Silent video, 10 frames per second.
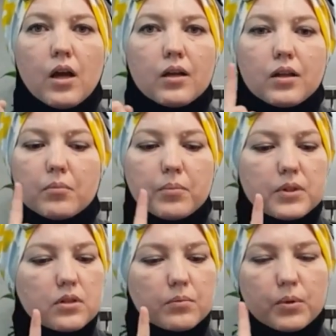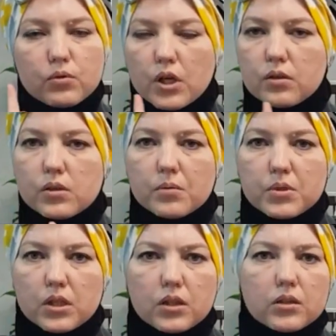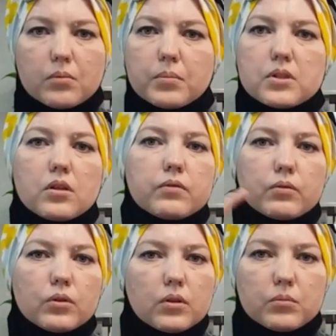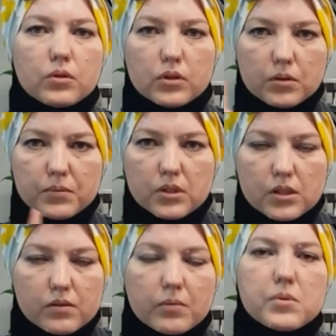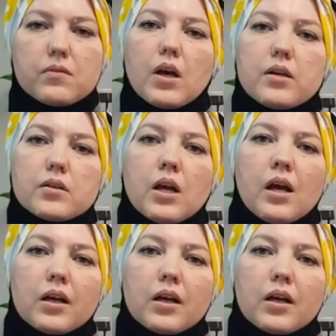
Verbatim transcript: там, получают сообщения там, по телефонам, другим средствам связи,